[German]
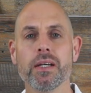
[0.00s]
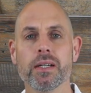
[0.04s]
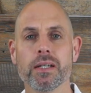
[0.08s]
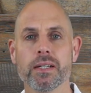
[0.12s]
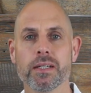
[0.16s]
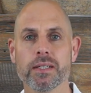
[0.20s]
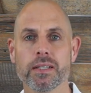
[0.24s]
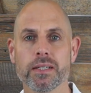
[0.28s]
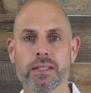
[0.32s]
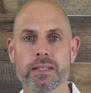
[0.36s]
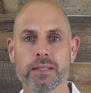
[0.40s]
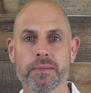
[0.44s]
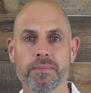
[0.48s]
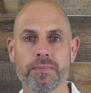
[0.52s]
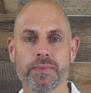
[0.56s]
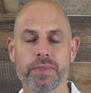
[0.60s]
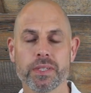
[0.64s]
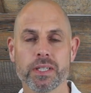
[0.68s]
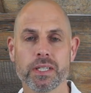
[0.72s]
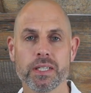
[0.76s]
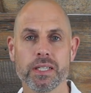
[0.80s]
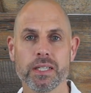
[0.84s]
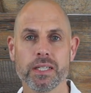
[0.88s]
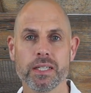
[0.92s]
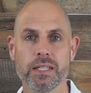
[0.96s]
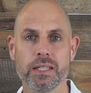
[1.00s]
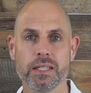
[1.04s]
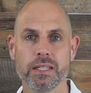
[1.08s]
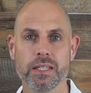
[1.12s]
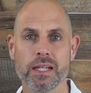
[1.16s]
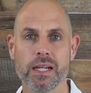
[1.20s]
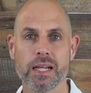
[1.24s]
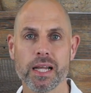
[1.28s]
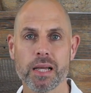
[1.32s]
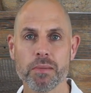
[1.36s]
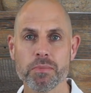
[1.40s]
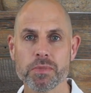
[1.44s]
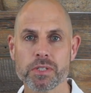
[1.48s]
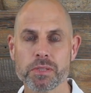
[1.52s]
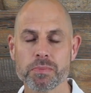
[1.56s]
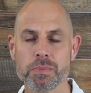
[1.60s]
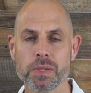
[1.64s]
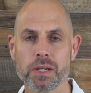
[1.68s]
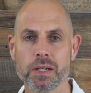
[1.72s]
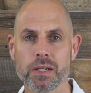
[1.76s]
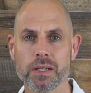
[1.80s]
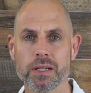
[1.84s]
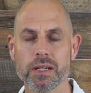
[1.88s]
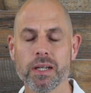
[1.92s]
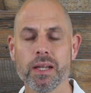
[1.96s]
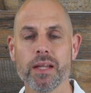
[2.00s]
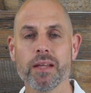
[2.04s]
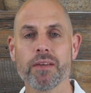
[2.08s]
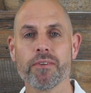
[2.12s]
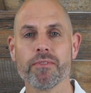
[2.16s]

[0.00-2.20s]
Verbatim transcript: ähm, die, die Lebensmittel.